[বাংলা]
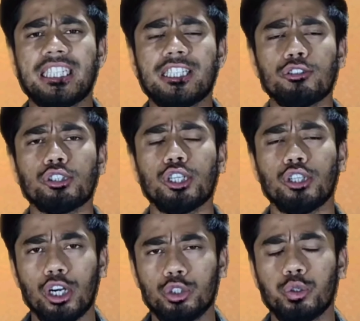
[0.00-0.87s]
বেশ কিছুদিন
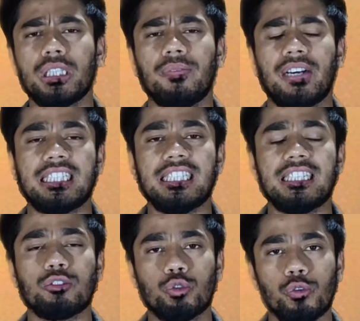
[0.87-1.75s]
ধরে শুনতে পাচ্ছি
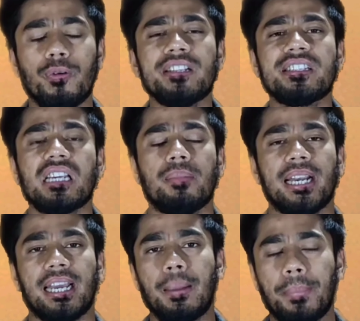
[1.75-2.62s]
যে তুফান সিনেমা
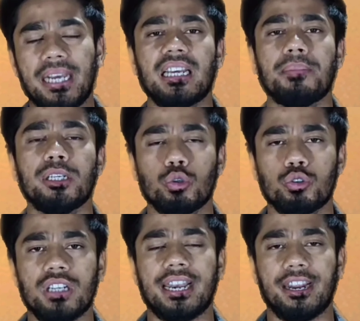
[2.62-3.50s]
নাকি বেদের মেয়ে
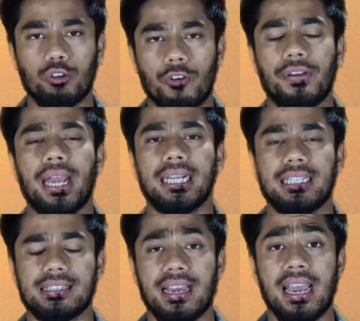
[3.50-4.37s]
জোসনার রেকর্ড ভেঙে
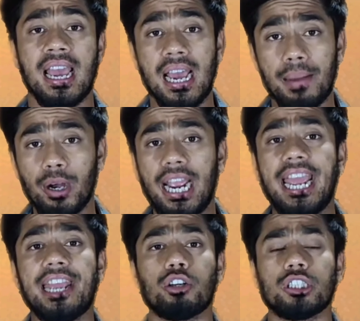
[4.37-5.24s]
দিছে এবং
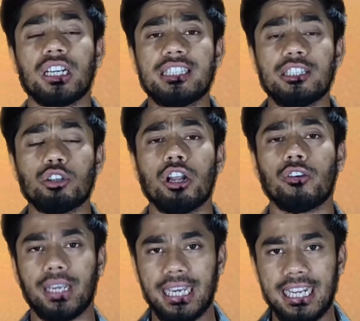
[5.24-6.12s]
এই কথাটা
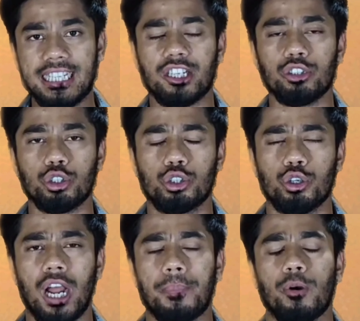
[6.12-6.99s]
চিত্রনায়ক ইলিয়াস কাঞ্চন
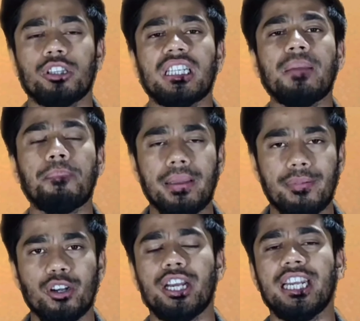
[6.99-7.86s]
শোনার পর তিনি বিভিন্ন